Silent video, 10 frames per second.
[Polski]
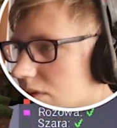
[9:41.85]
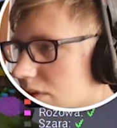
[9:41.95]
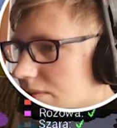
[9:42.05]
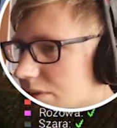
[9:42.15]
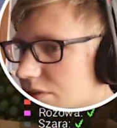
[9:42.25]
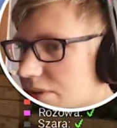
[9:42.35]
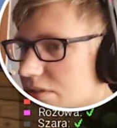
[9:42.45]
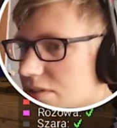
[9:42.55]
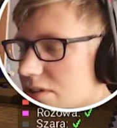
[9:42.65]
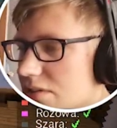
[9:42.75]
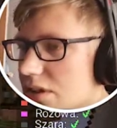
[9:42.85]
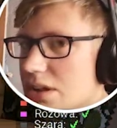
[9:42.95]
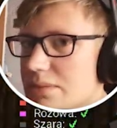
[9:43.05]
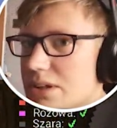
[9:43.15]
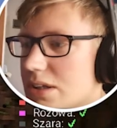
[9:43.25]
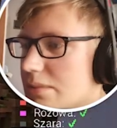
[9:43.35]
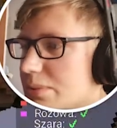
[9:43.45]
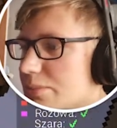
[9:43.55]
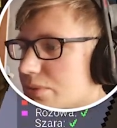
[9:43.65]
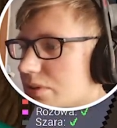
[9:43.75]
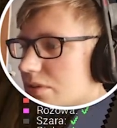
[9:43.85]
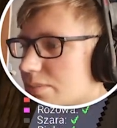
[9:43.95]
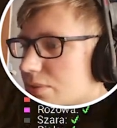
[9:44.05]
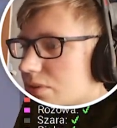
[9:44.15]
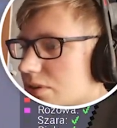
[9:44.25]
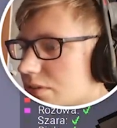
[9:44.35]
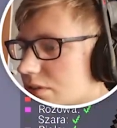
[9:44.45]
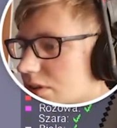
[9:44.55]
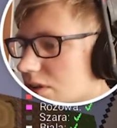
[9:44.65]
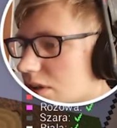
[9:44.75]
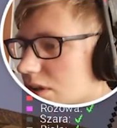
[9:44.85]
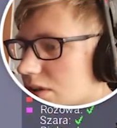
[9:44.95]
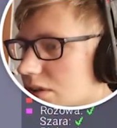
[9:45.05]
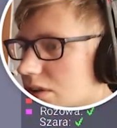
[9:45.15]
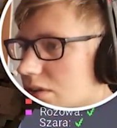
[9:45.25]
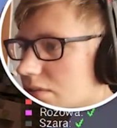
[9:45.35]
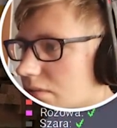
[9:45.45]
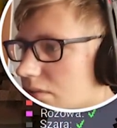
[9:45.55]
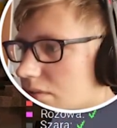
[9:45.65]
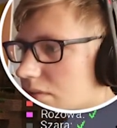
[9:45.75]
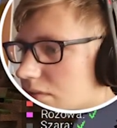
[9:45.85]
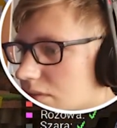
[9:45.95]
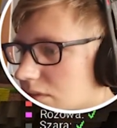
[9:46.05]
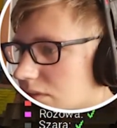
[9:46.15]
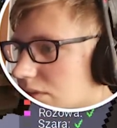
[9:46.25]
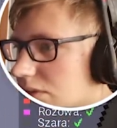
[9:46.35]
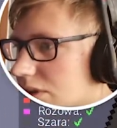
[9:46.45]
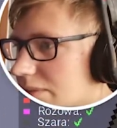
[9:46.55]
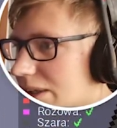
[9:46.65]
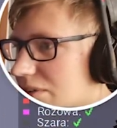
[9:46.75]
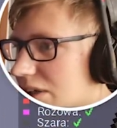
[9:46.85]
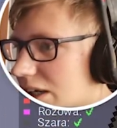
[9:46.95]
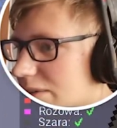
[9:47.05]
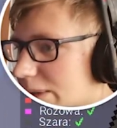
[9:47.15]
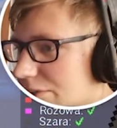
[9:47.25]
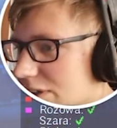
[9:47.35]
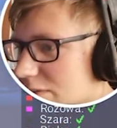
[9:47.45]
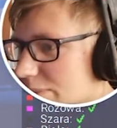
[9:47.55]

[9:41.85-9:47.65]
To nie będzie miało sensu, jak ja będę kampił pół, pół odcinka i... I będą grali, patrz, na